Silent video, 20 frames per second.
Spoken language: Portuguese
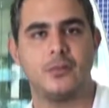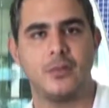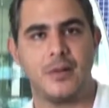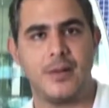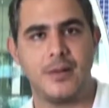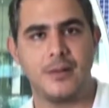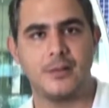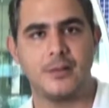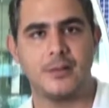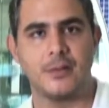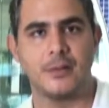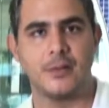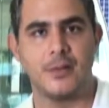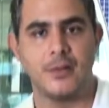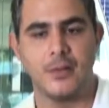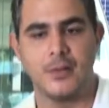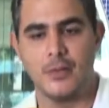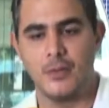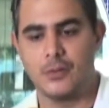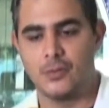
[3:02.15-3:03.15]
no HD.
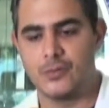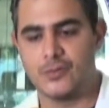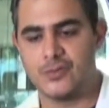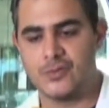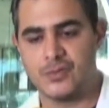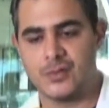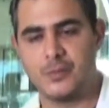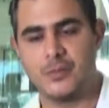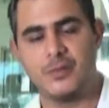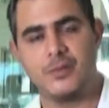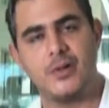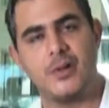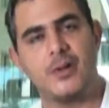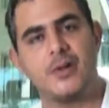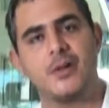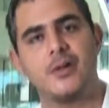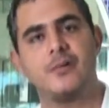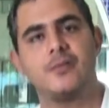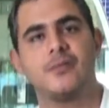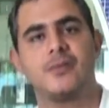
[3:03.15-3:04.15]
O sistema de
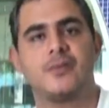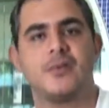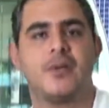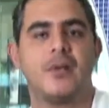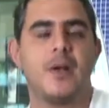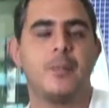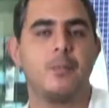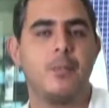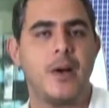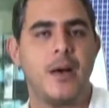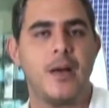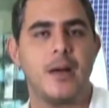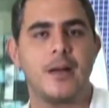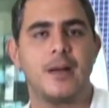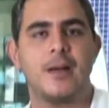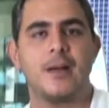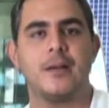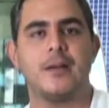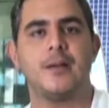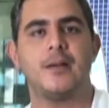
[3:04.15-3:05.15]
arquivos ele
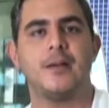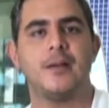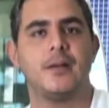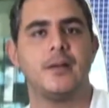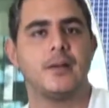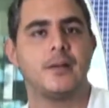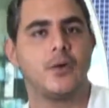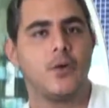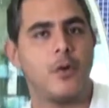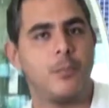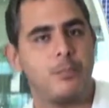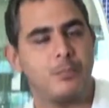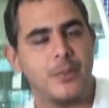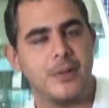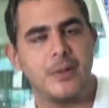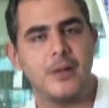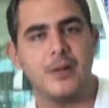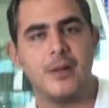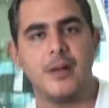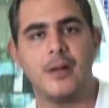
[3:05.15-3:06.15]
apaga, ele
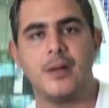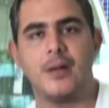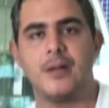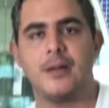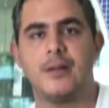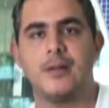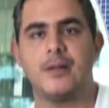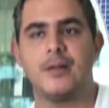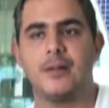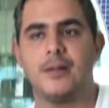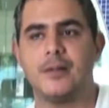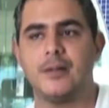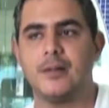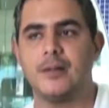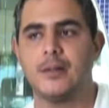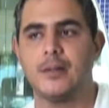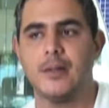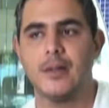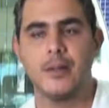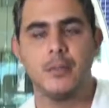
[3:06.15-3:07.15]
copia,
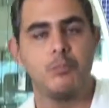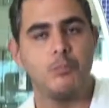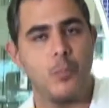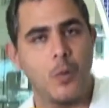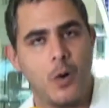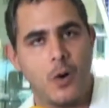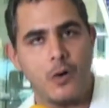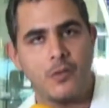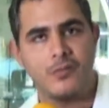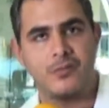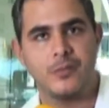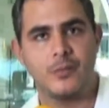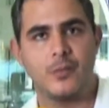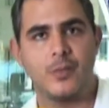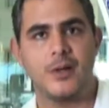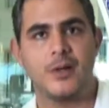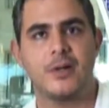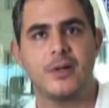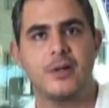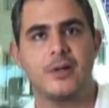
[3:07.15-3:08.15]
ele move
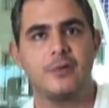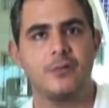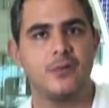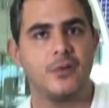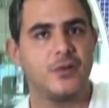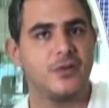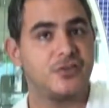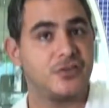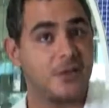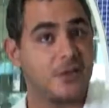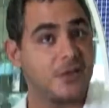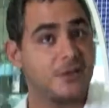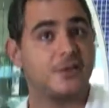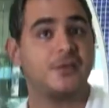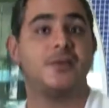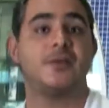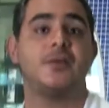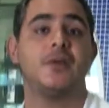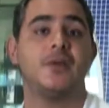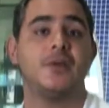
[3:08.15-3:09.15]
um arquivo, ele
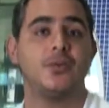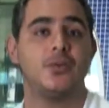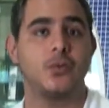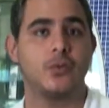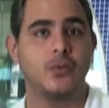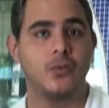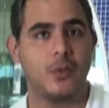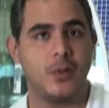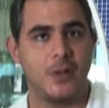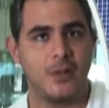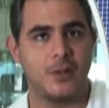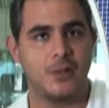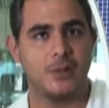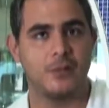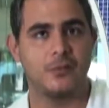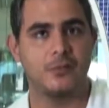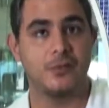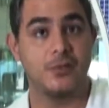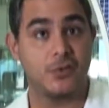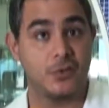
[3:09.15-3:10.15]
gerencia todo o
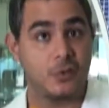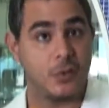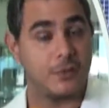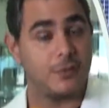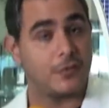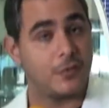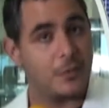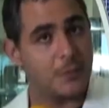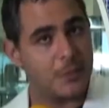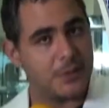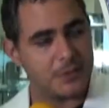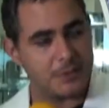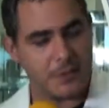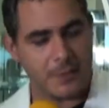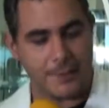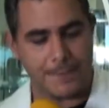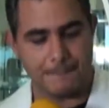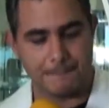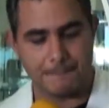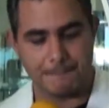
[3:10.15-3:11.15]
arquivo. Isso é
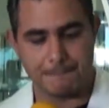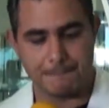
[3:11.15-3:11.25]
formatar.